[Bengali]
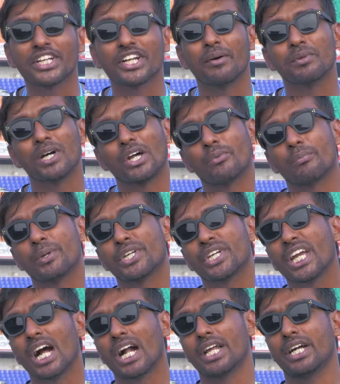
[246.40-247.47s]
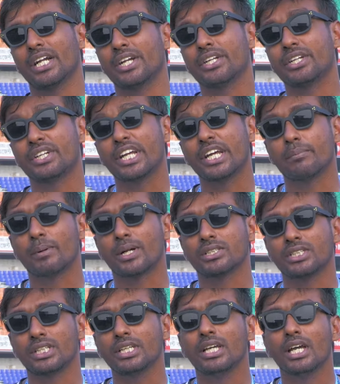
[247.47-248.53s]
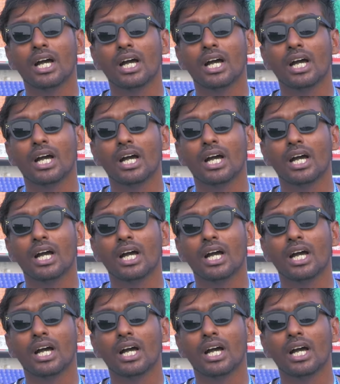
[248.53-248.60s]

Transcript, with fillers: সেটা আমরা আরও বেশি হারে হারে টের পাচ্ছি